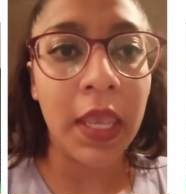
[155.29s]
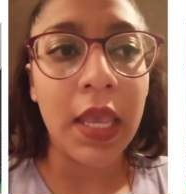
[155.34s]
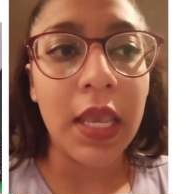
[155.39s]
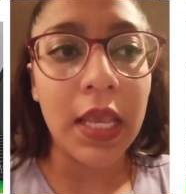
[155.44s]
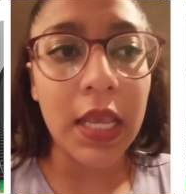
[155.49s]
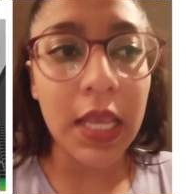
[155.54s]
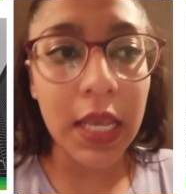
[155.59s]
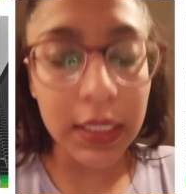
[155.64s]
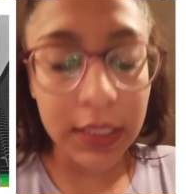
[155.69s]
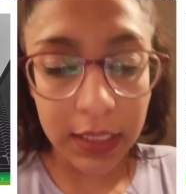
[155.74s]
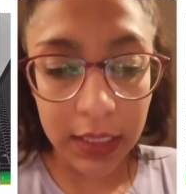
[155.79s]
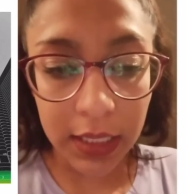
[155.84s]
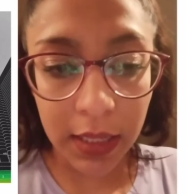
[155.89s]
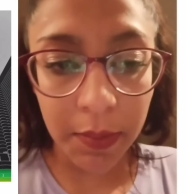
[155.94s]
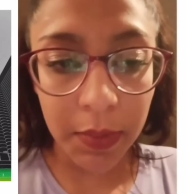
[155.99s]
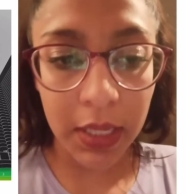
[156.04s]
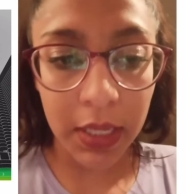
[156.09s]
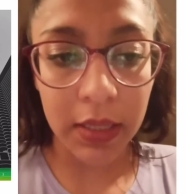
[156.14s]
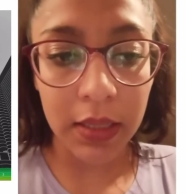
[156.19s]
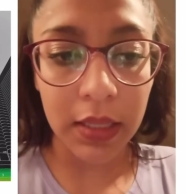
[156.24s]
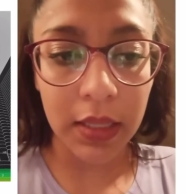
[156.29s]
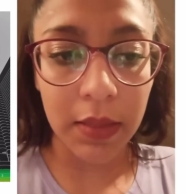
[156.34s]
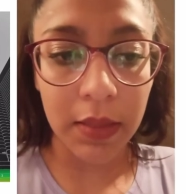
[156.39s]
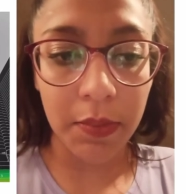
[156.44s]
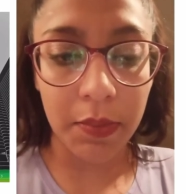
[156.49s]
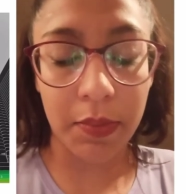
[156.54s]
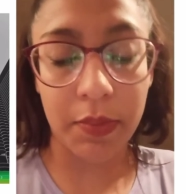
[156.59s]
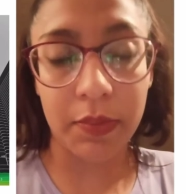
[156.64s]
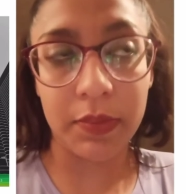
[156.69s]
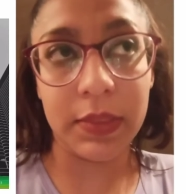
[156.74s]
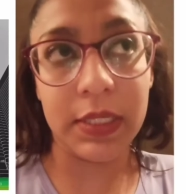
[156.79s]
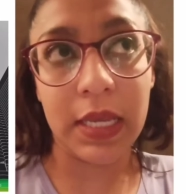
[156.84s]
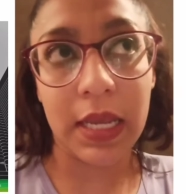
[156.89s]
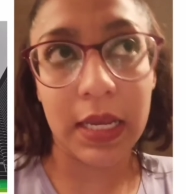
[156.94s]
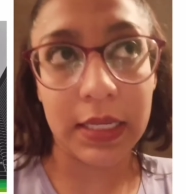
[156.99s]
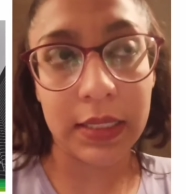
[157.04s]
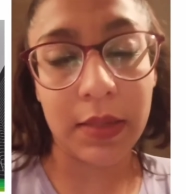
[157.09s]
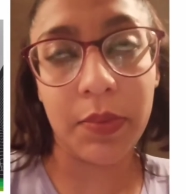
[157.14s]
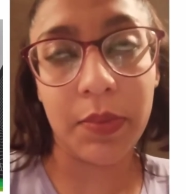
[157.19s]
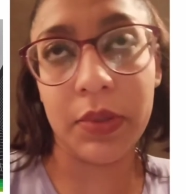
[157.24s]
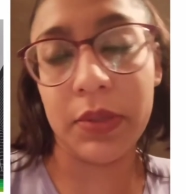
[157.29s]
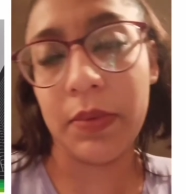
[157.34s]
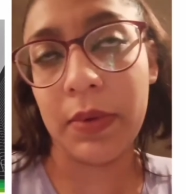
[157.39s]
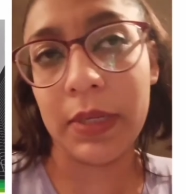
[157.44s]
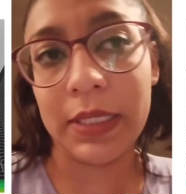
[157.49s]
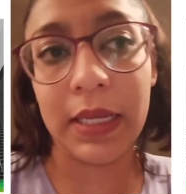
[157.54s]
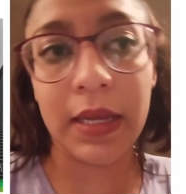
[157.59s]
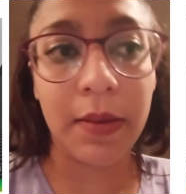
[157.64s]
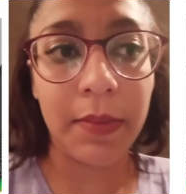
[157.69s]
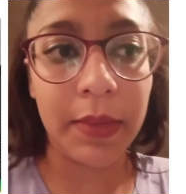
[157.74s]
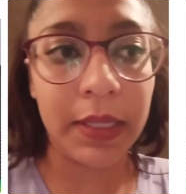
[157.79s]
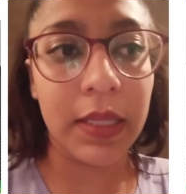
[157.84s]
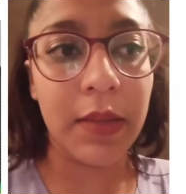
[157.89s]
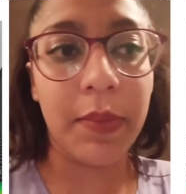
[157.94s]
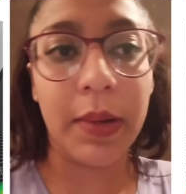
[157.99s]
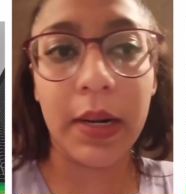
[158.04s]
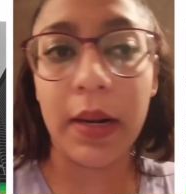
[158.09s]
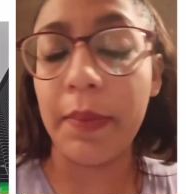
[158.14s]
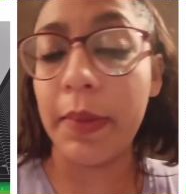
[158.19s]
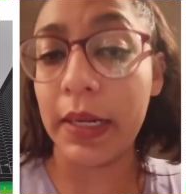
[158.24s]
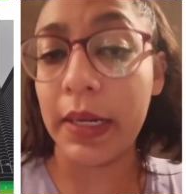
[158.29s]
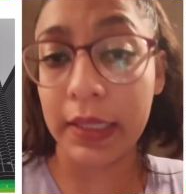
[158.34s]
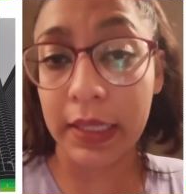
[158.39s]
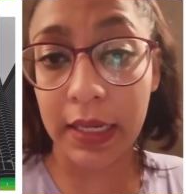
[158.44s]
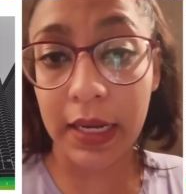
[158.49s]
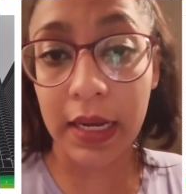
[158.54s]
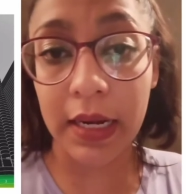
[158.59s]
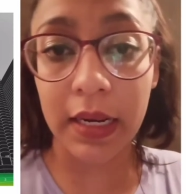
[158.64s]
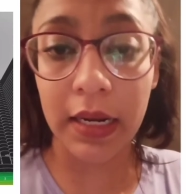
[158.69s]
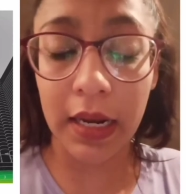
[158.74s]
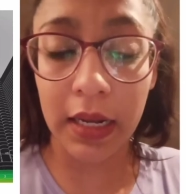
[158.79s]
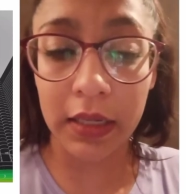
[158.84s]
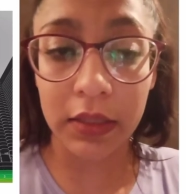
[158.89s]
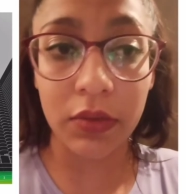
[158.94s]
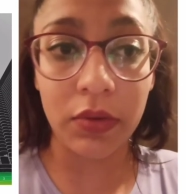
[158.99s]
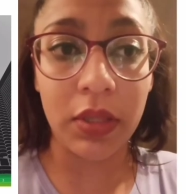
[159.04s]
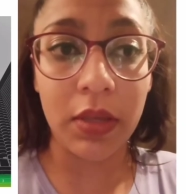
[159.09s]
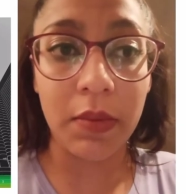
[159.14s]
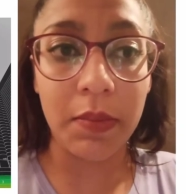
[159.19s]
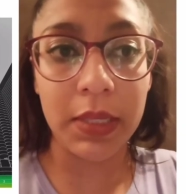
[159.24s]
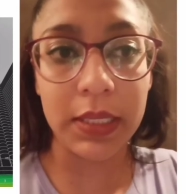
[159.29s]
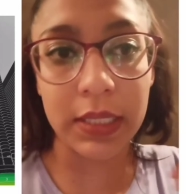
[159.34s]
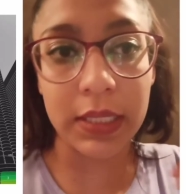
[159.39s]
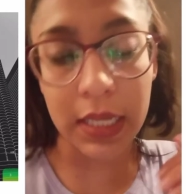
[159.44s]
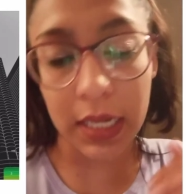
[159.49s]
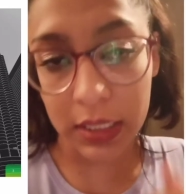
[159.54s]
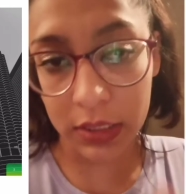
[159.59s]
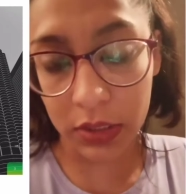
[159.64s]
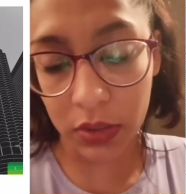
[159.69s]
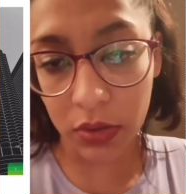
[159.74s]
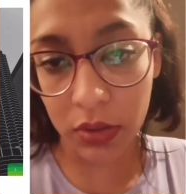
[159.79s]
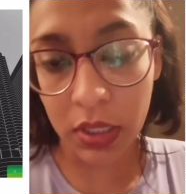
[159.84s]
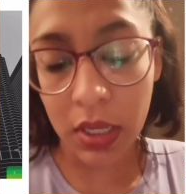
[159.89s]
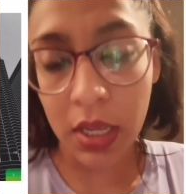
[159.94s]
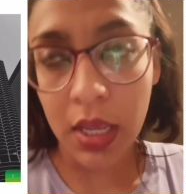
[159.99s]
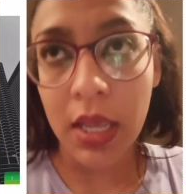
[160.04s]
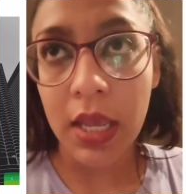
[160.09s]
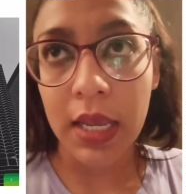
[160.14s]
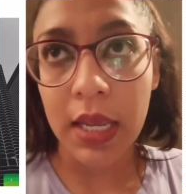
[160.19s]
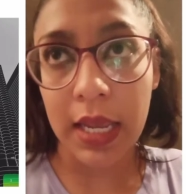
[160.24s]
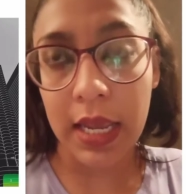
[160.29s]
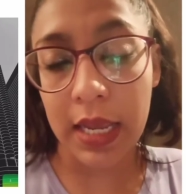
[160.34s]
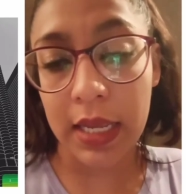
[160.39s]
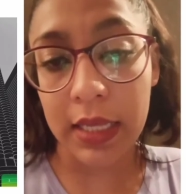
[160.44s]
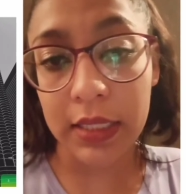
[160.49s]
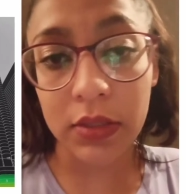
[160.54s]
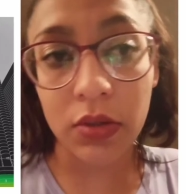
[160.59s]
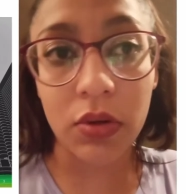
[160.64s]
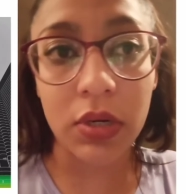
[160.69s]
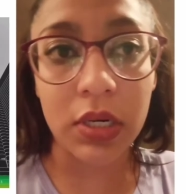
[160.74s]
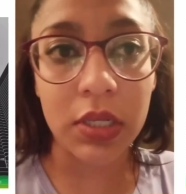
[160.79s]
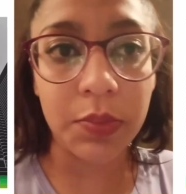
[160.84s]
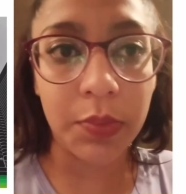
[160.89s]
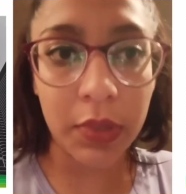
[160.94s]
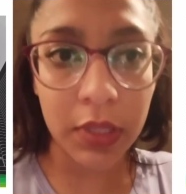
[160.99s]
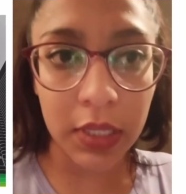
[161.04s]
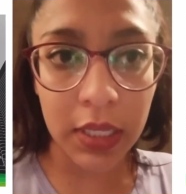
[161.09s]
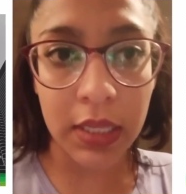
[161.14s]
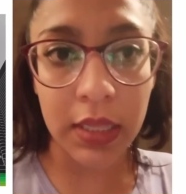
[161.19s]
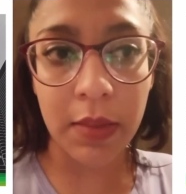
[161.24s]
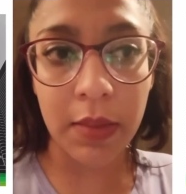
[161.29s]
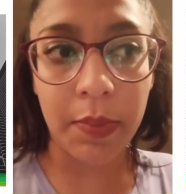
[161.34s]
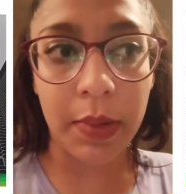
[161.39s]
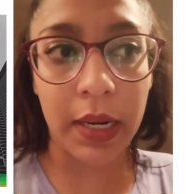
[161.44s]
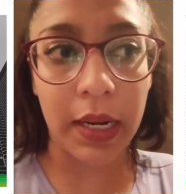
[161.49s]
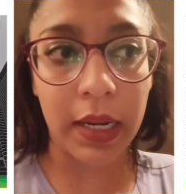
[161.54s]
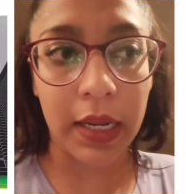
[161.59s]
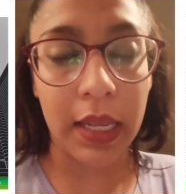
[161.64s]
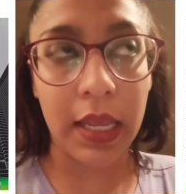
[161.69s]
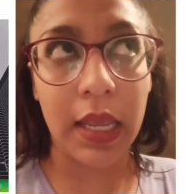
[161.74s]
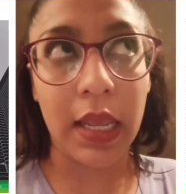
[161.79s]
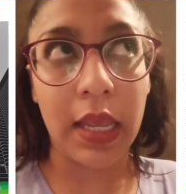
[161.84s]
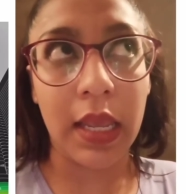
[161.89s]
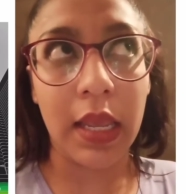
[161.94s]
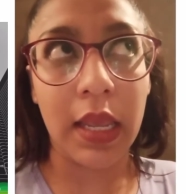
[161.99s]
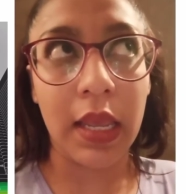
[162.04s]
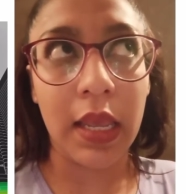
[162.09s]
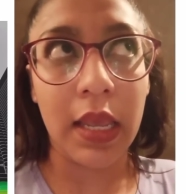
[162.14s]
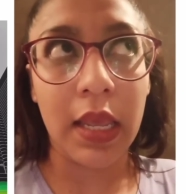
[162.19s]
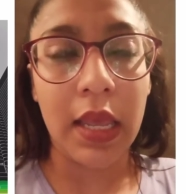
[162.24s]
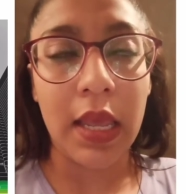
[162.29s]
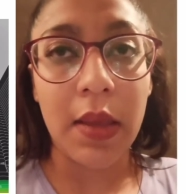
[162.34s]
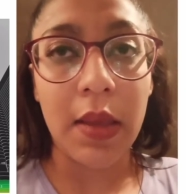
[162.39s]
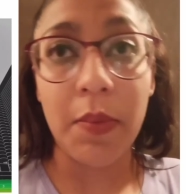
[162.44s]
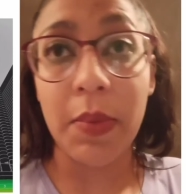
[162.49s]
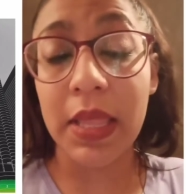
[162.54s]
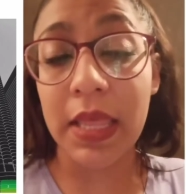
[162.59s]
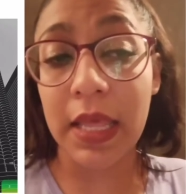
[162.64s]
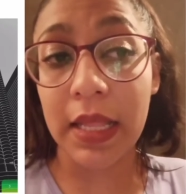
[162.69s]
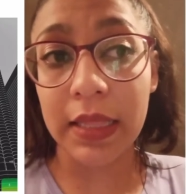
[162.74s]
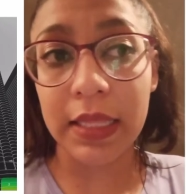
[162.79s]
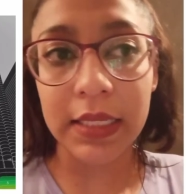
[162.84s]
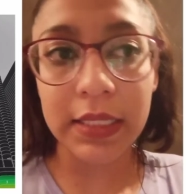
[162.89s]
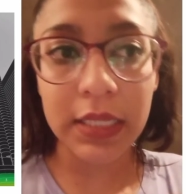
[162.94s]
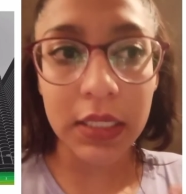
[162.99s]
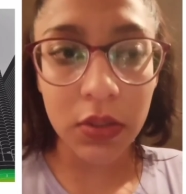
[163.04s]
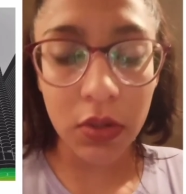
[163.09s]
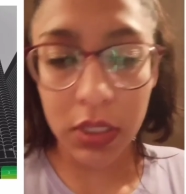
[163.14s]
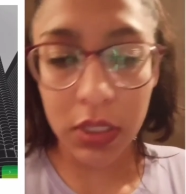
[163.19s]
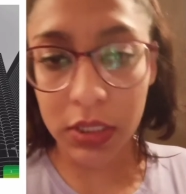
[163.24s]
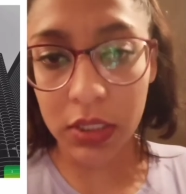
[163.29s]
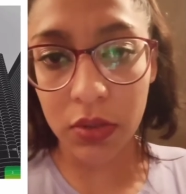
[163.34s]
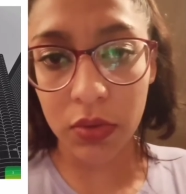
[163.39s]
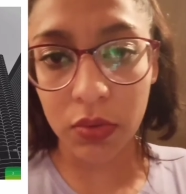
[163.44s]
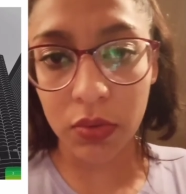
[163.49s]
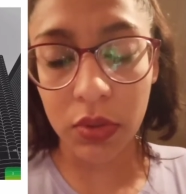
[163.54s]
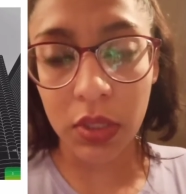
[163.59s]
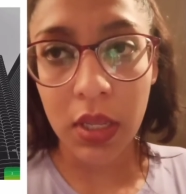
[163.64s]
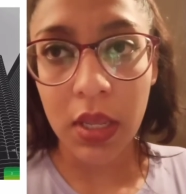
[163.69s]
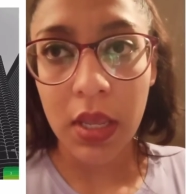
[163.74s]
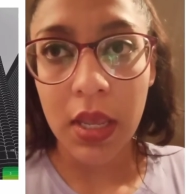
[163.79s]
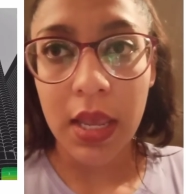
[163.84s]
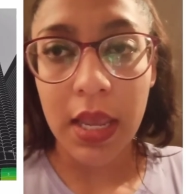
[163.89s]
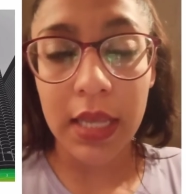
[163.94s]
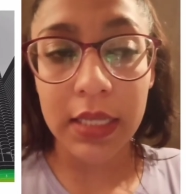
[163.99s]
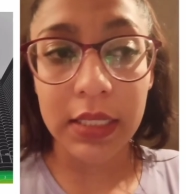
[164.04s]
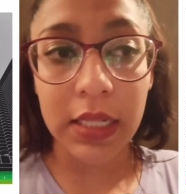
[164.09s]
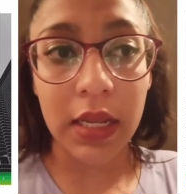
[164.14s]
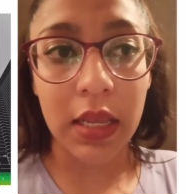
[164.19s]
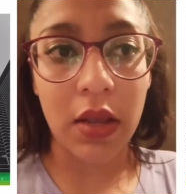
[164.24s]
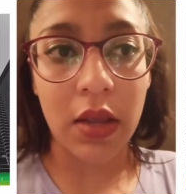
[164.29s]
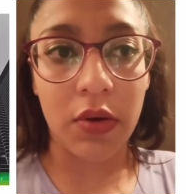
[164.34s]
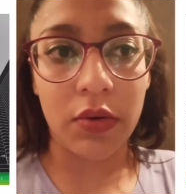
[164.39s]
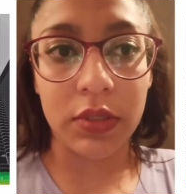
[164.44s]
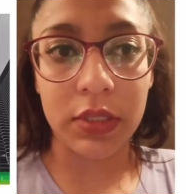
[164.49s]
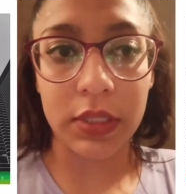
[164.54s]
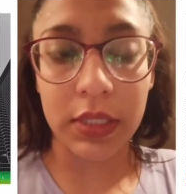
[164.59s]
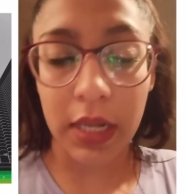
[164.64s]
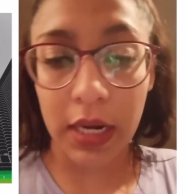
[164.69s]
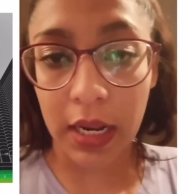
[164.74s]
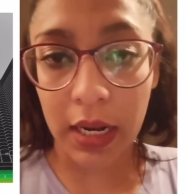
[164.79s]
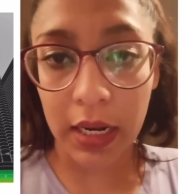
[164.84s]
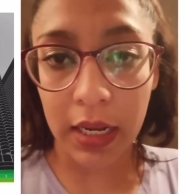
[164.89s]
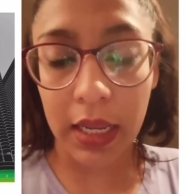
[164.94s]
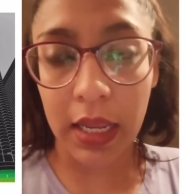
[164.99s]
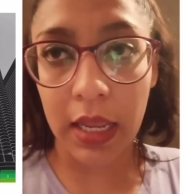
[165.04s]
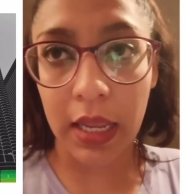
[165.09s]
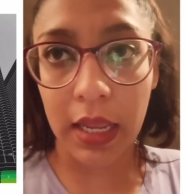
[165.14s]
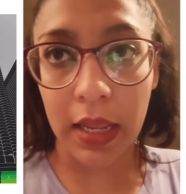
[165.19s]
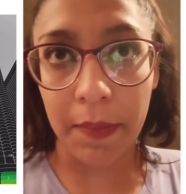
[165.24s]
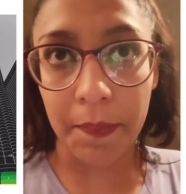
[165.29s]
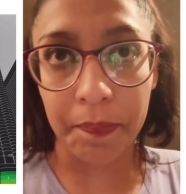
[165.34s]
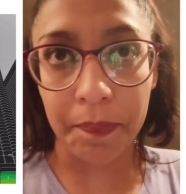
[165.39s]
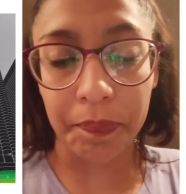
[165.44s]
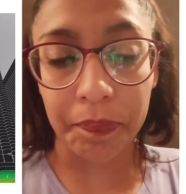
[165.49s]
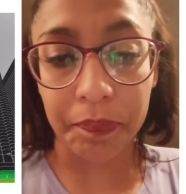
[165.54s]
Y así también se hace pues básicamente para practicar el acto de investigación que es correspondiente para que mediante esa solicitud es la que constará que,